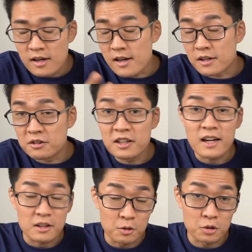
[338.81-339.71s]
えー、
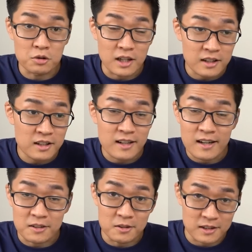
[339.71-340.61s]
クリアに音が聞こ
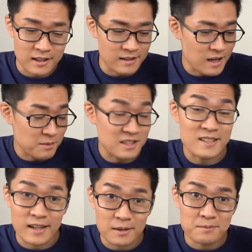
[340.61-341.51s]
えるようになりました